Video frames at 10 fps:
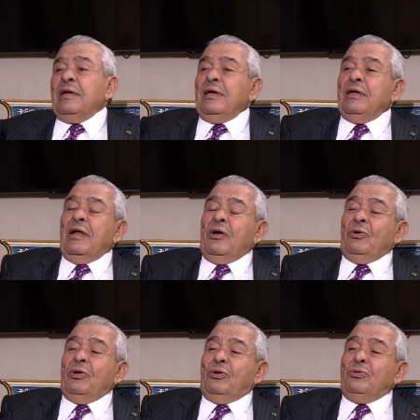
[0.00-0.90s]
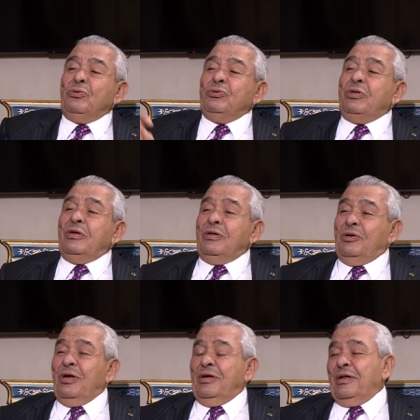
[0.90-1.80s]
إلى الحدود
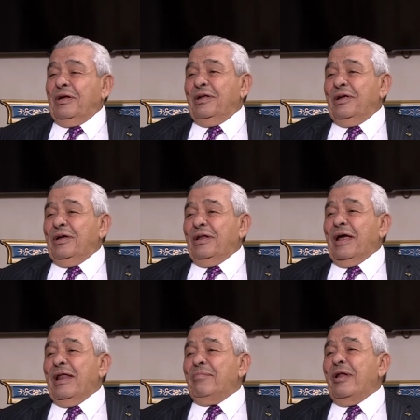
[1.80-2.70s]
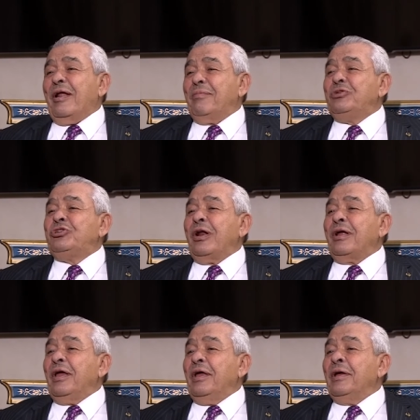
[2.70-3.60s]
العالم العربي
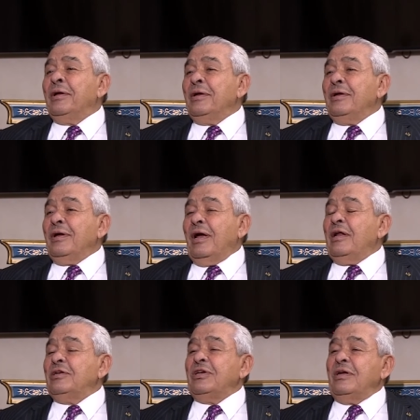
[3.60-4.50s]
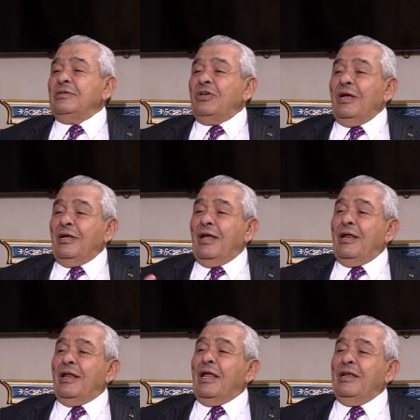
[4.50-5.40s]
الشرقية على على
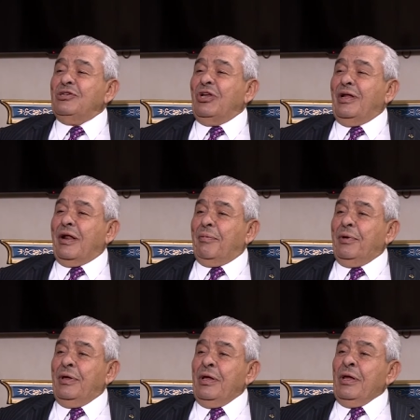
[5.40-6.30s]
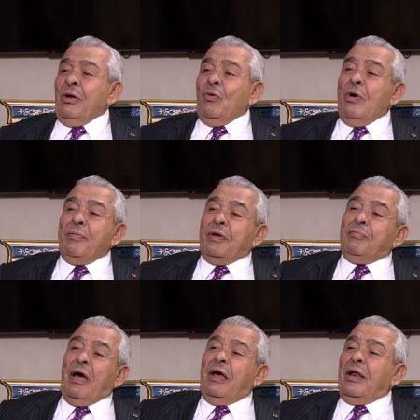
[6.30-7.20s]
الخليج العربي ومن
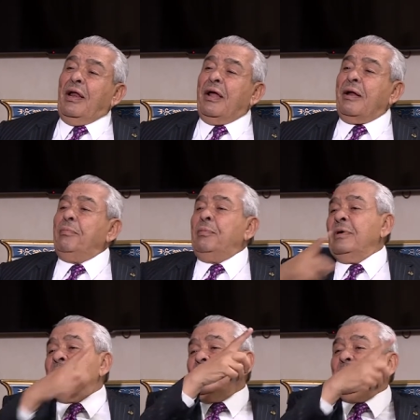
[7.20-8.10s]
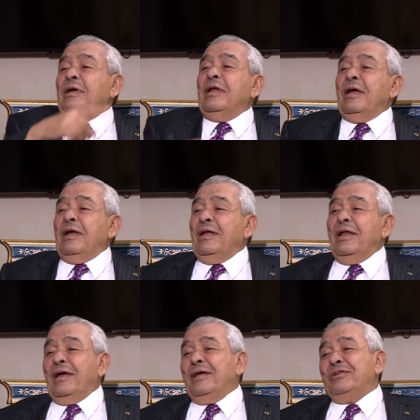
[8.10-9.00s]
بحر العرب إلى
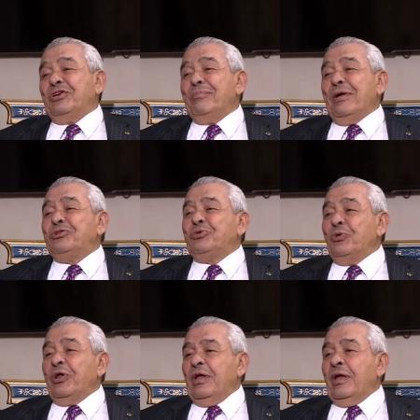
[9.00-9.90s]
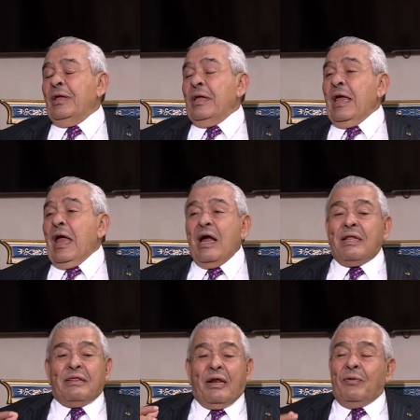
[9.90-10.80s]
إلى شمال سوريا
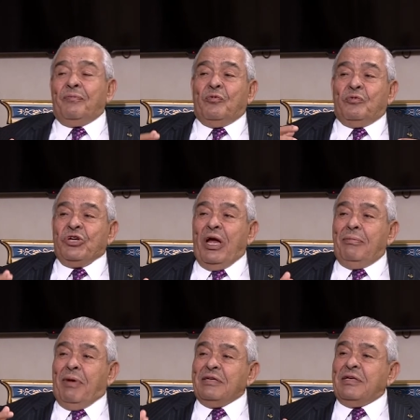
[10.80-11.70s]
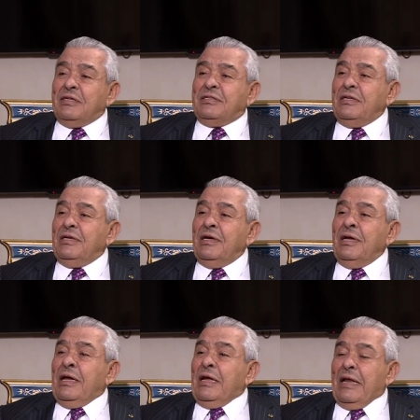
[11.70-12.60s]
أكثر شعب حساسية
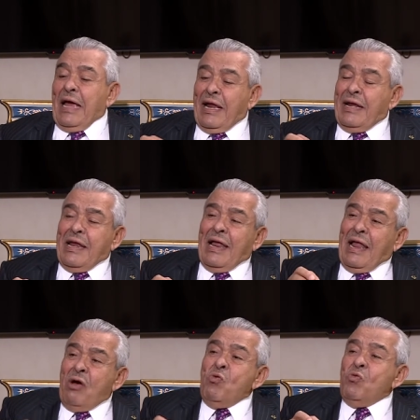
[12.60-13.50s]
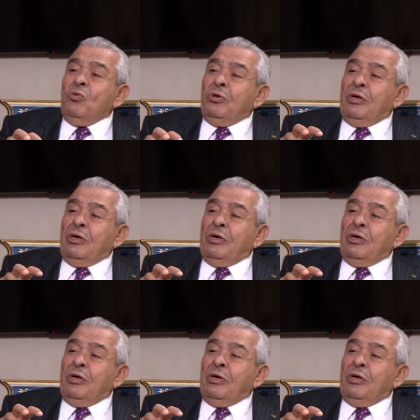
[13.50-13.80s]
لأن له